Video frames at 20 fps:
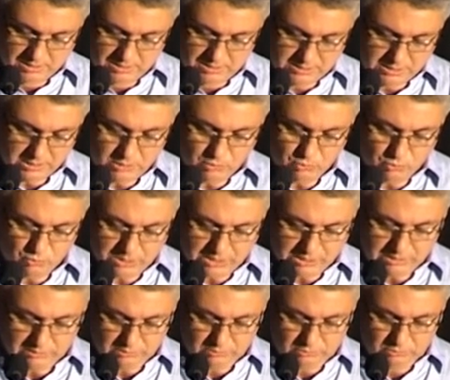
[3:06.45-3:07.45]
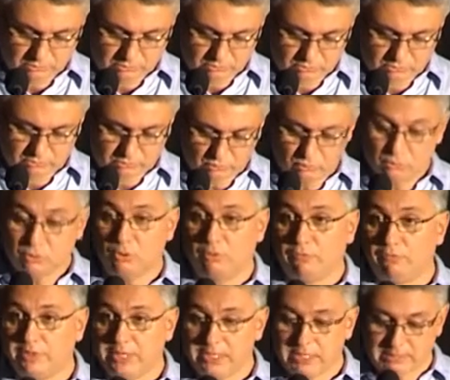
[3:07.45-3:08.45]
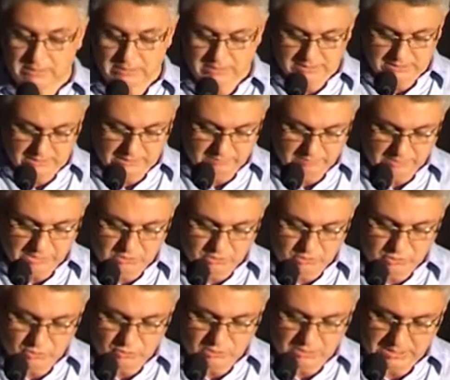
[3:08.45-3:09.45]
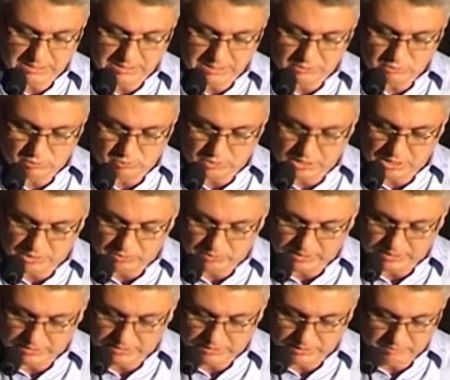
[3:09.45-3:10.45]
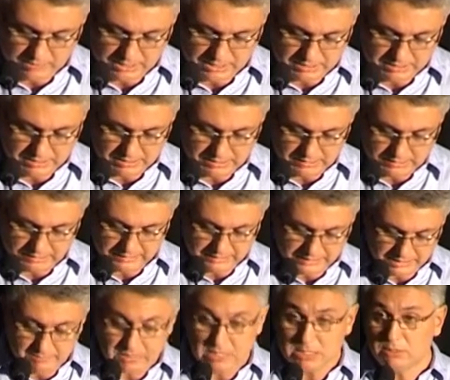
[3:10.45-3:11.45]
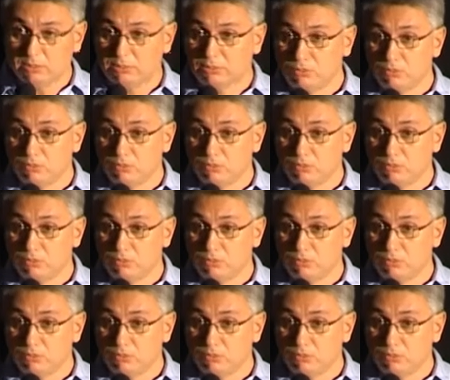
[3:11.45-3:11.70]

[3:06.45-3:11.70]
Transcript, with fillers: Sin duda, todos los frentes y dimensiones de la comunidad educativa reclaman